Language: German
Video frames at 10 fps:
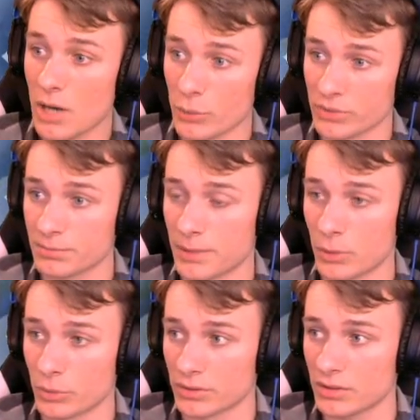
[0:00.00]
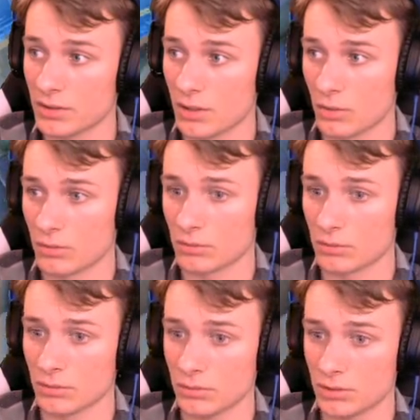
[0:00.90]
ausbauen. Genau.
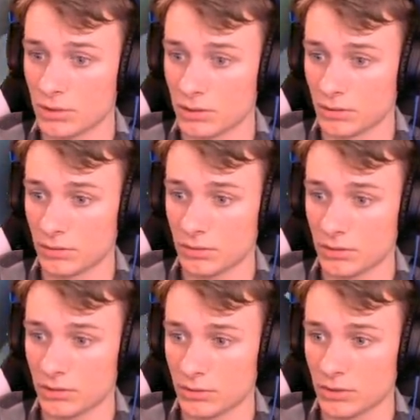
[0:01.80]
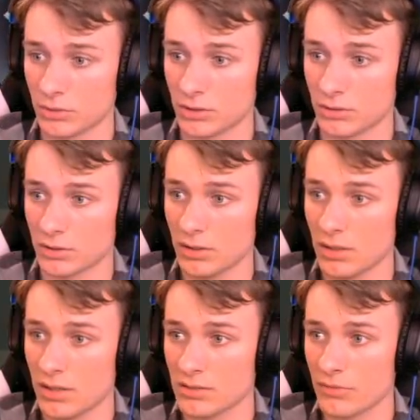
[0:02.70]
Okay, okay, okay, okay, okay.
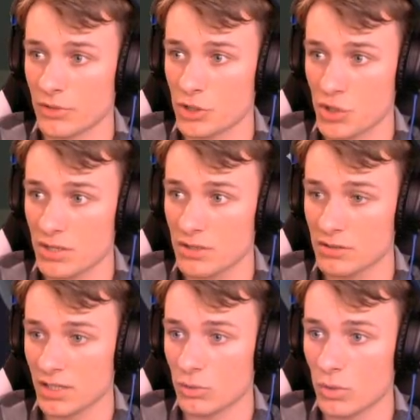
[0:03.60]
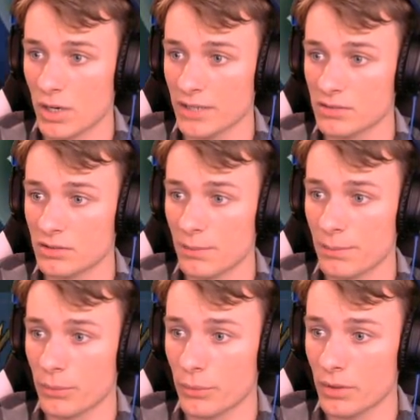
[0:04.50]
Langsam verstehe ich es. Echo 1
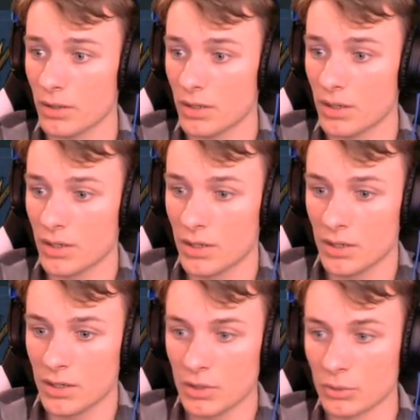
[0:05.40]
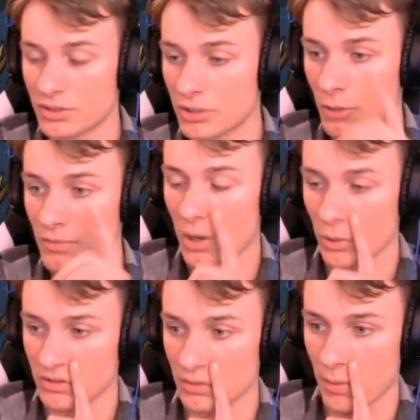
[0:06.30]
Depot. Und hier kommen wir
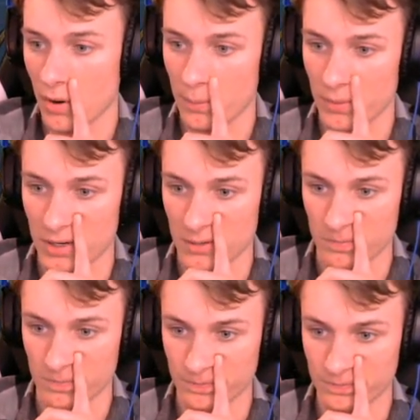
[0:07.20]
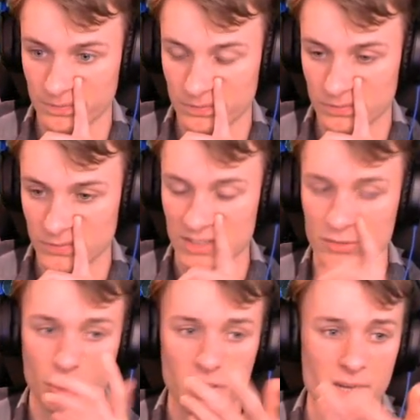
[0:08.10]
auch zum Bauplan. Das
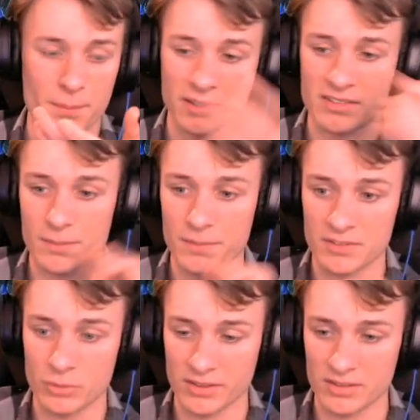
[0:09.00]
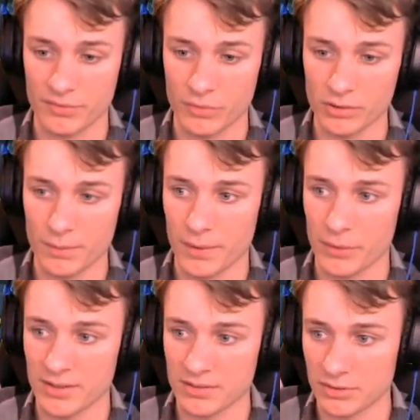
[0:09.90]
heißt, wir können ja im Prinzip jetzt nur das hier vorne bauen, also